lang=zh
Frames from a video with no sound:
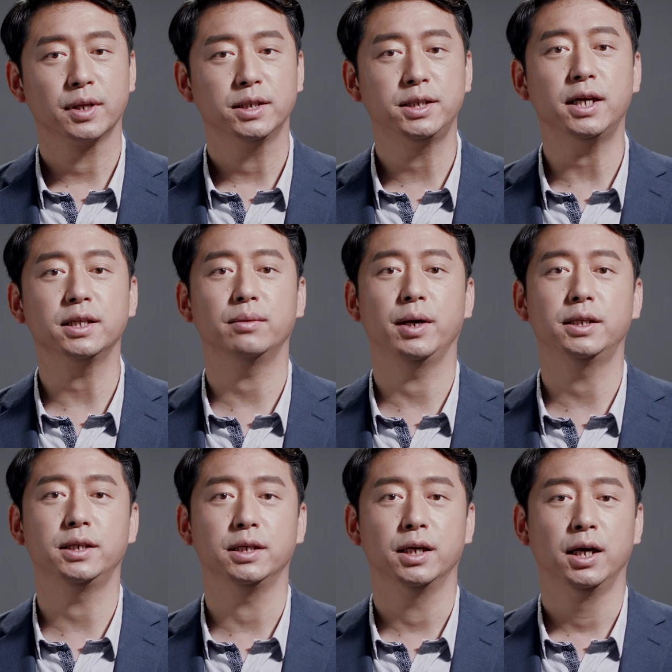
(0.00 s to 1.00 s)
这样的媒
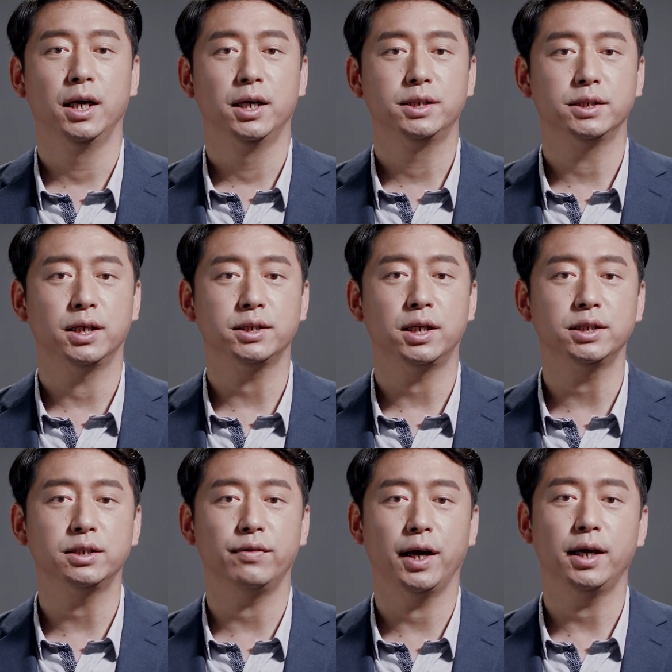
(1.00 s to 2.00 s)
体只能称之
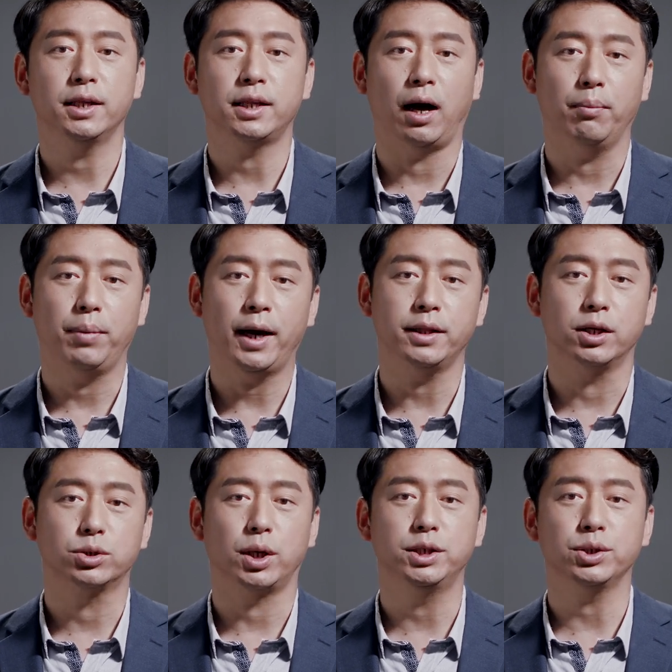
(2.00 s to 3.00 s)
为党派的
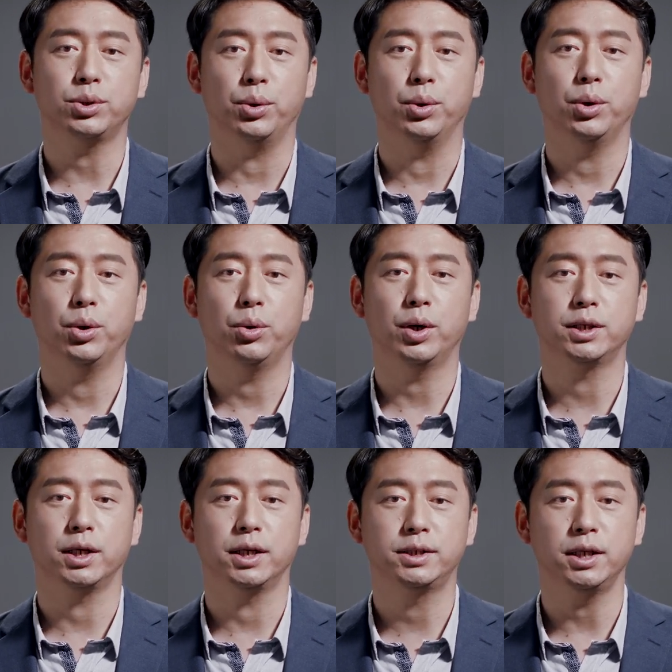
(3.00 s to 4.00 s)
传声筒或
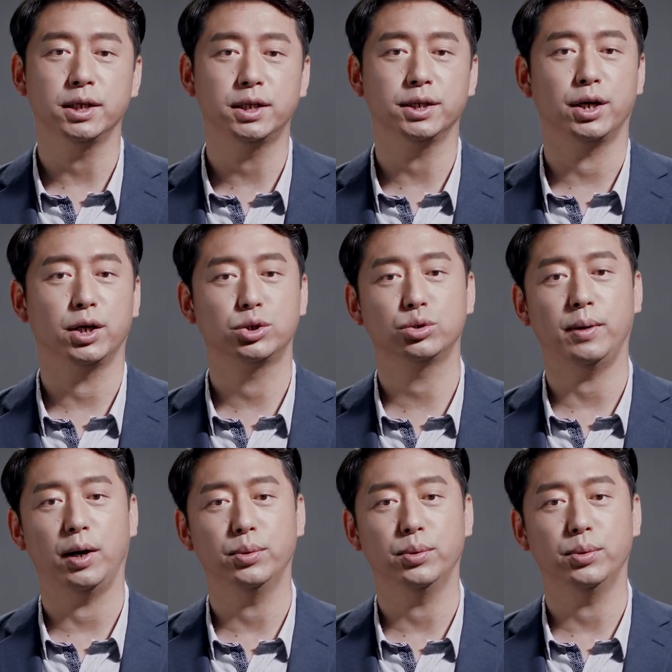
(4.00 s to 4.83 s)
者政客的出版